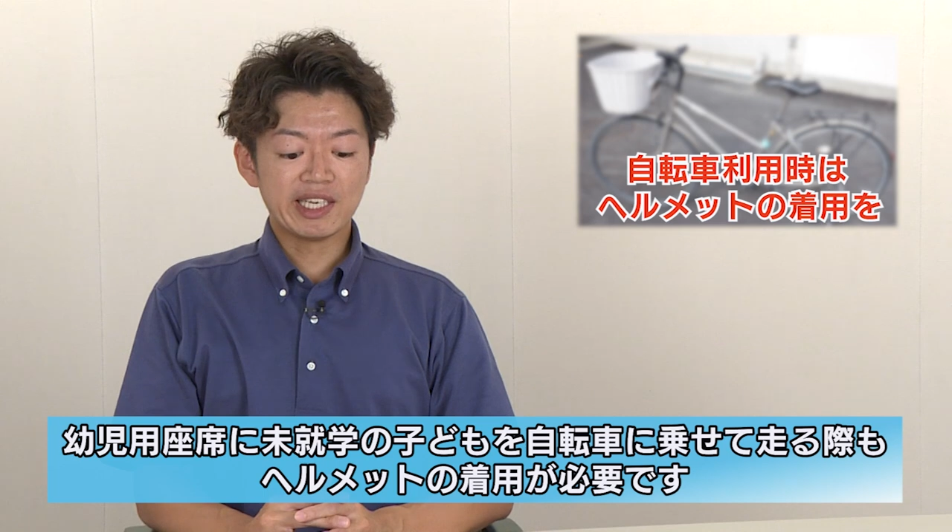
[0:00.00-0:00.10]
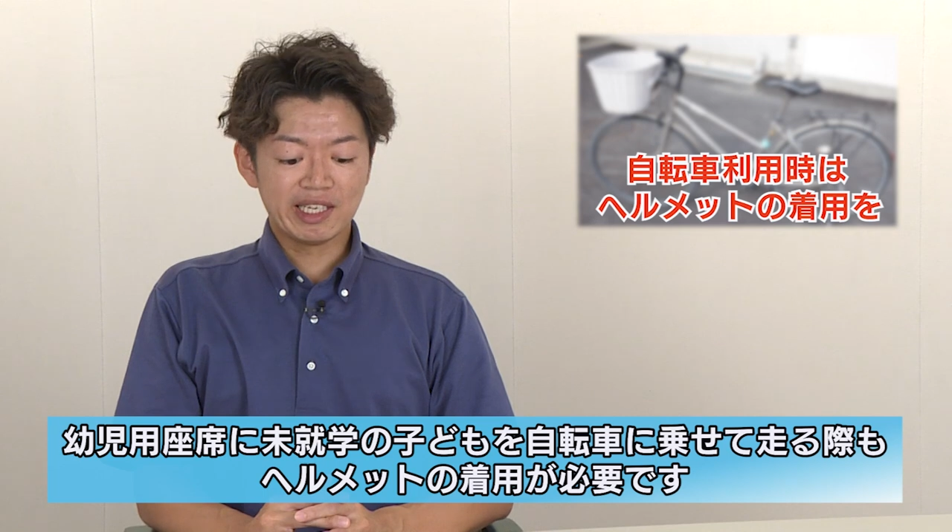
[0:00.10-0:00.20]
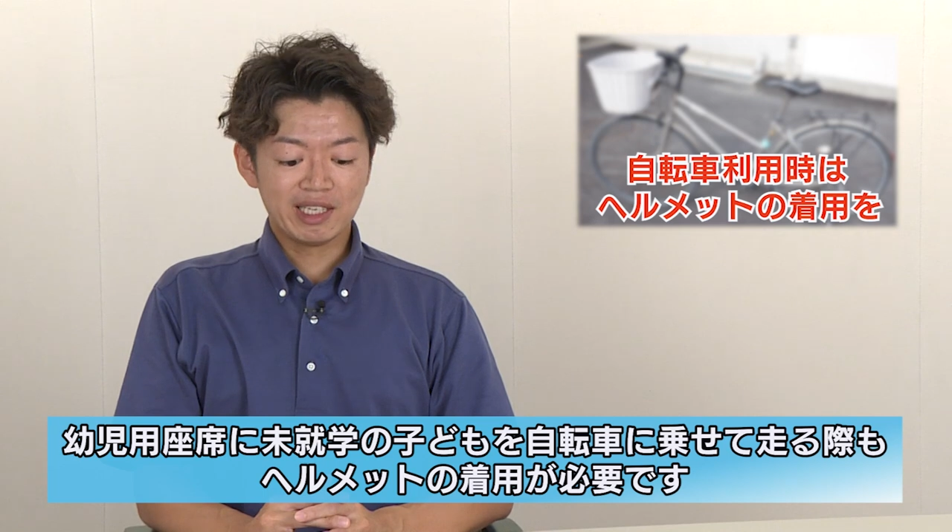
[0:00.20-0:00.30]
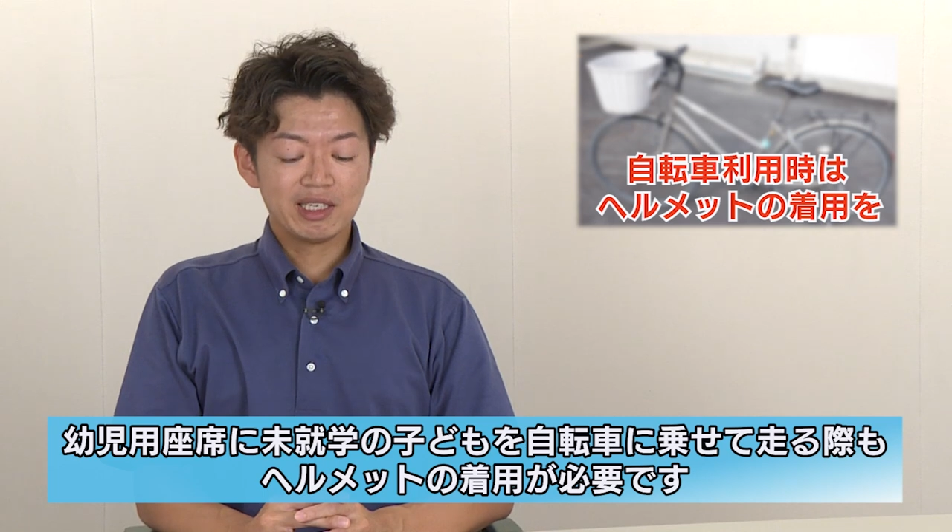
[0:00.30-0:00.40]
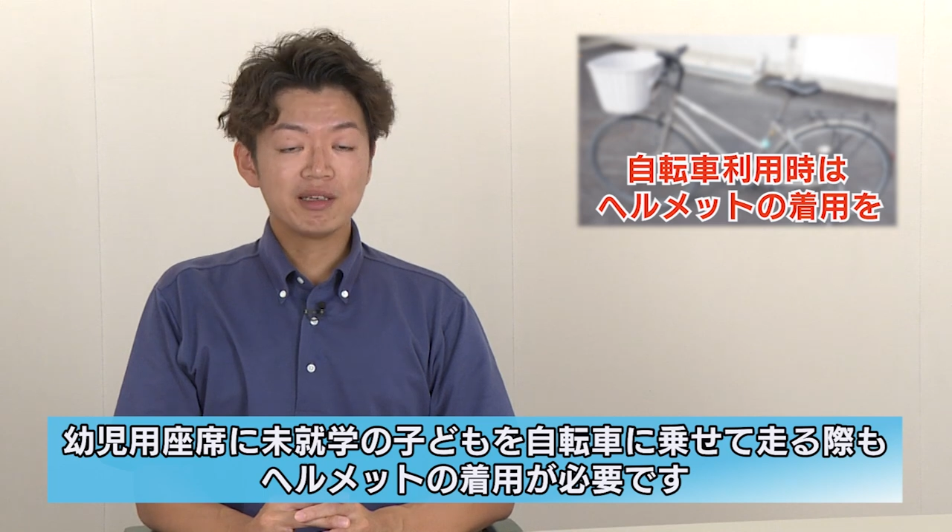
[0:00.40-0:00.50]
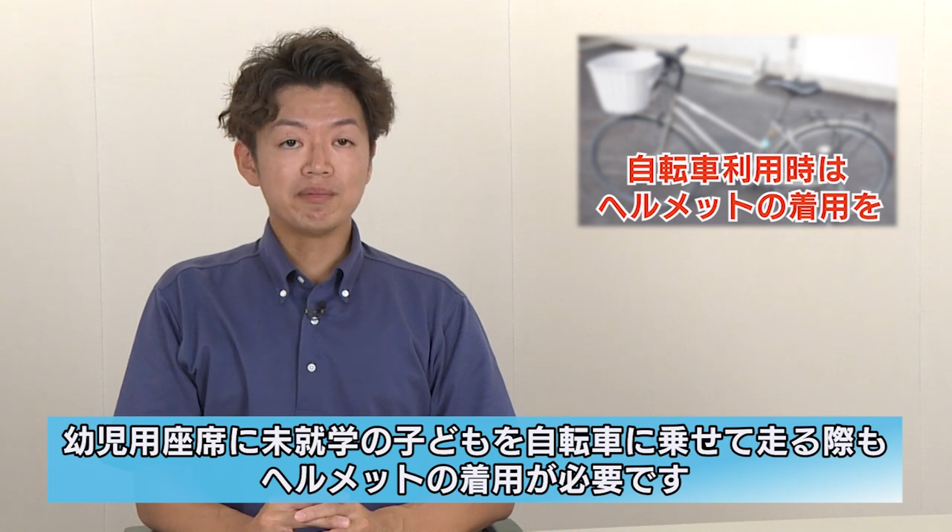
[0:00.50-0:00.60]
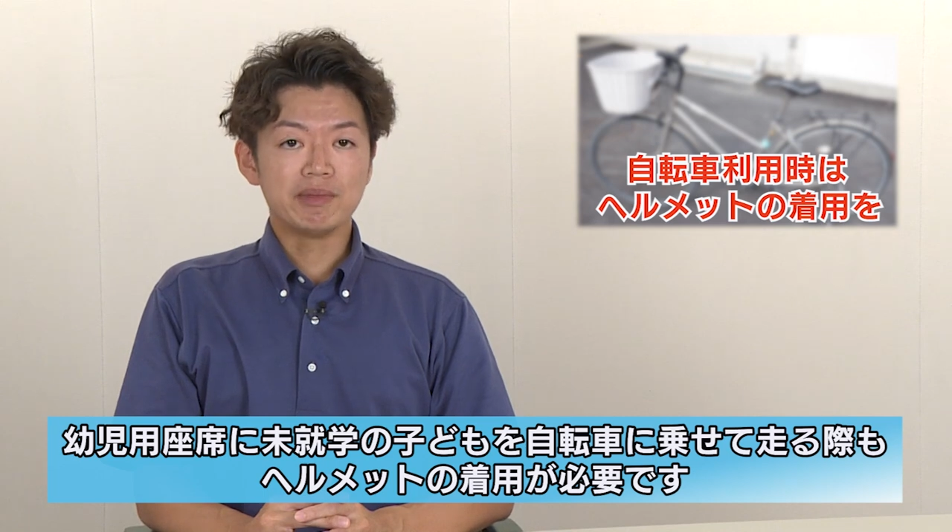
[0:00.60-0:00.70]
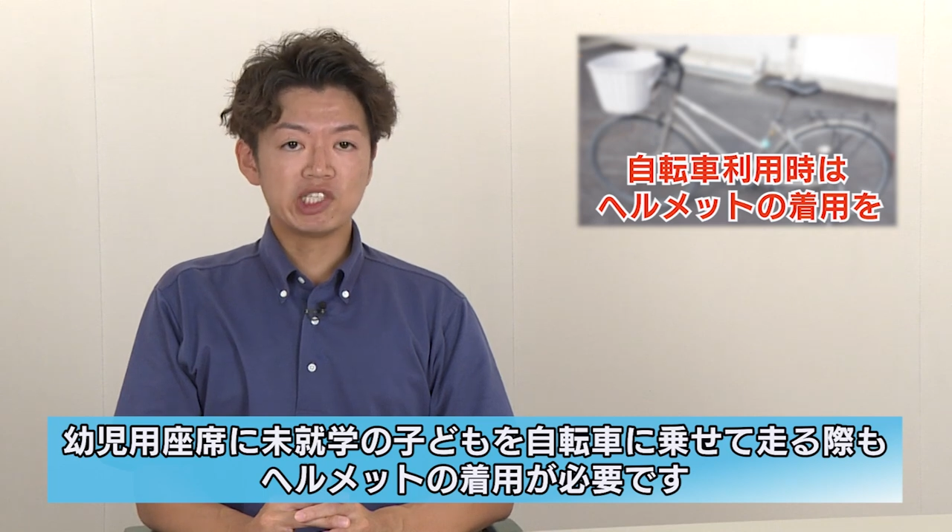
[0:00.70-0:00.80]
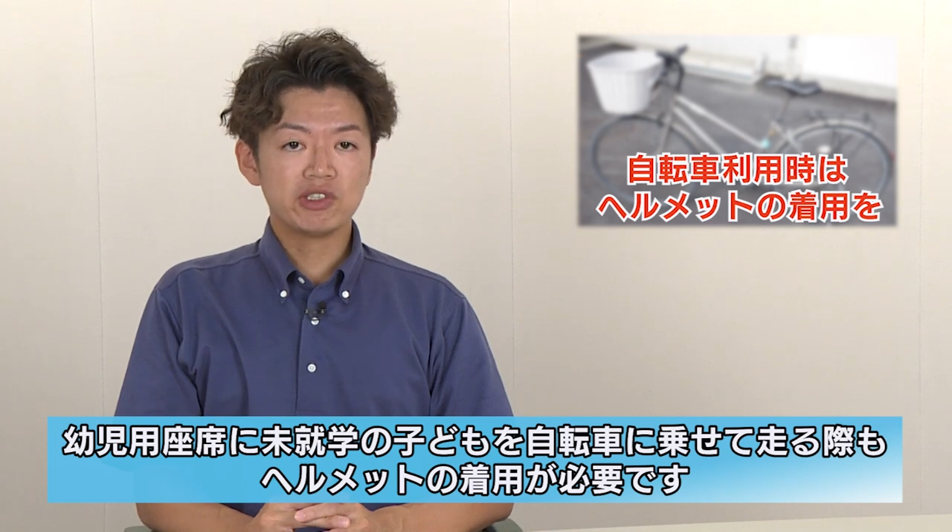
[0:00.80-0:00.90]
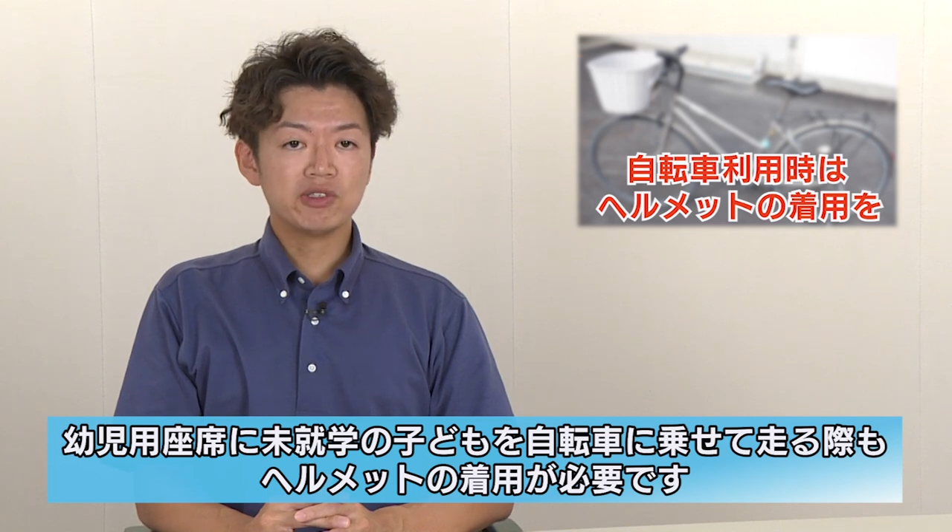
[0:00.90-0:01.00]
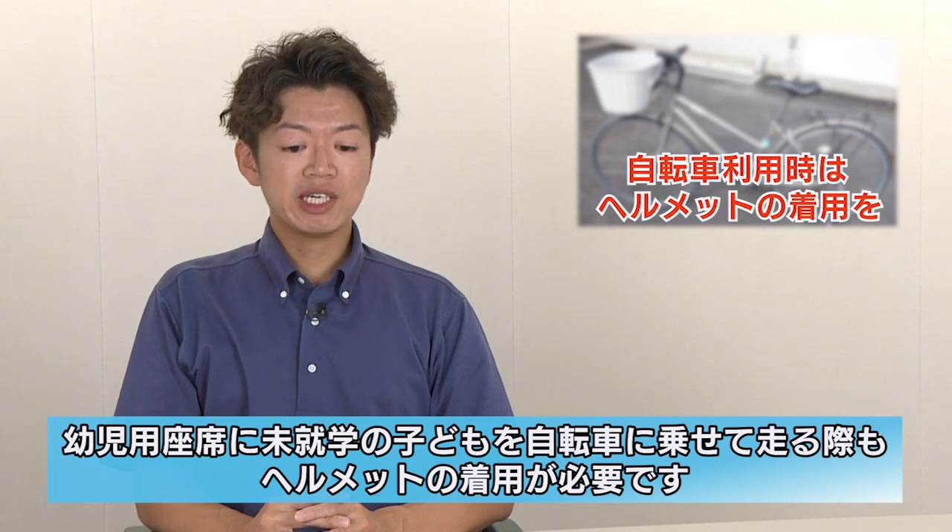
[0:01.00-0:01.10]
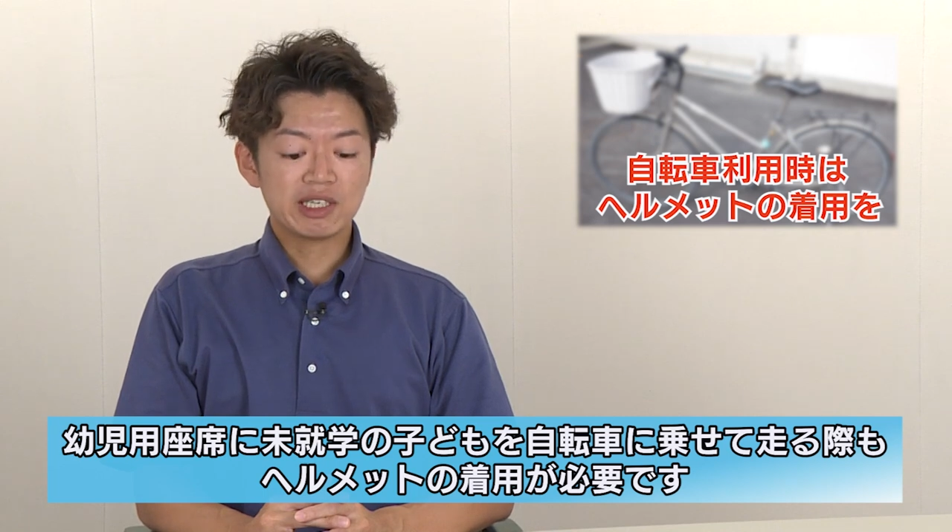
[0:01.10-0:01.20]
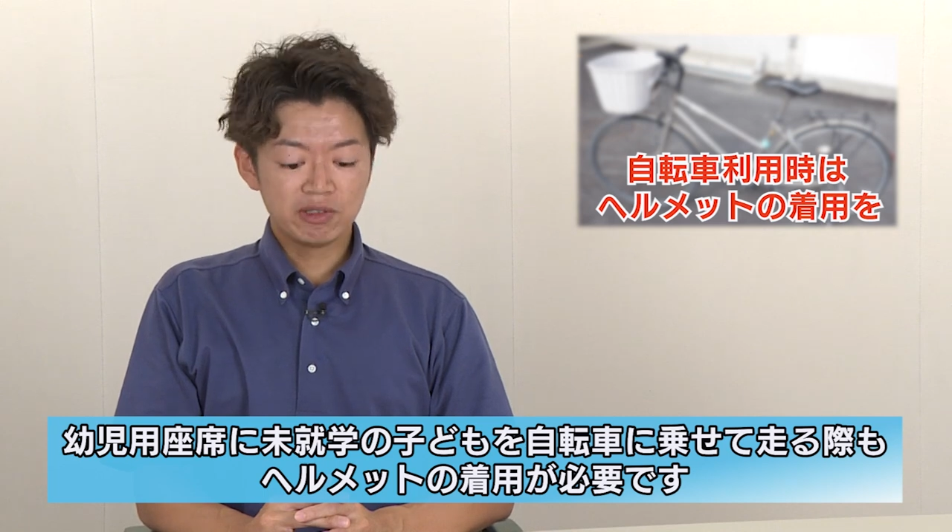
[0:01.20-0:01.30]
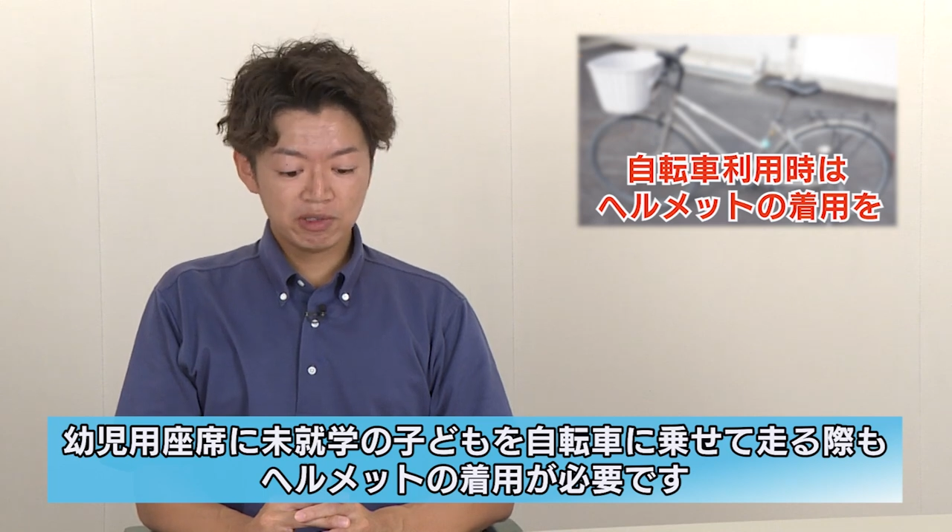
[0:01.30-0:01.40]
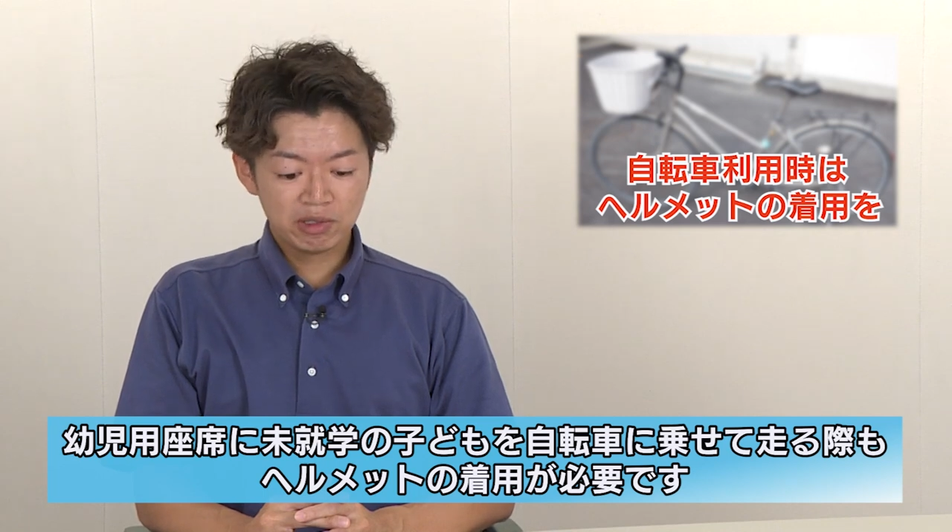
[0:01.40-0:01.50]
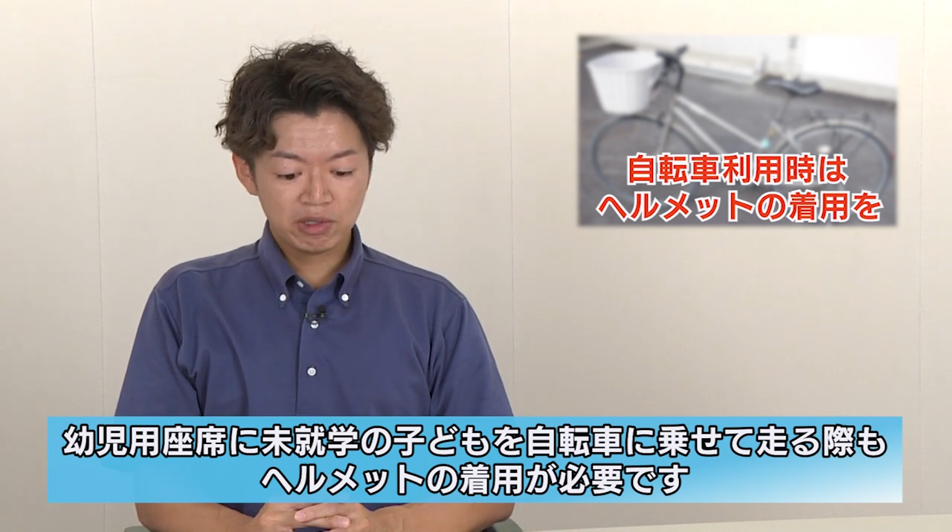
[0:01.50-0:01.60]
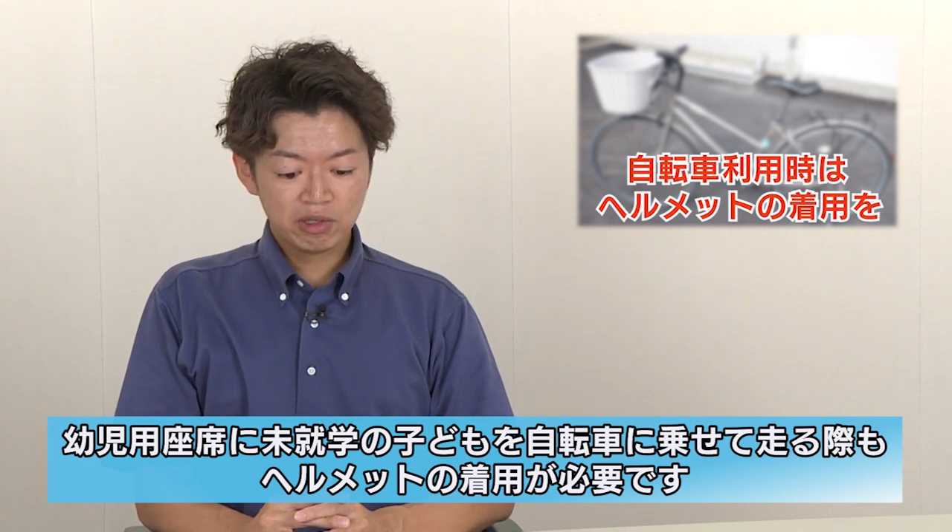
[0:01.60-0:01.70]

に未就学の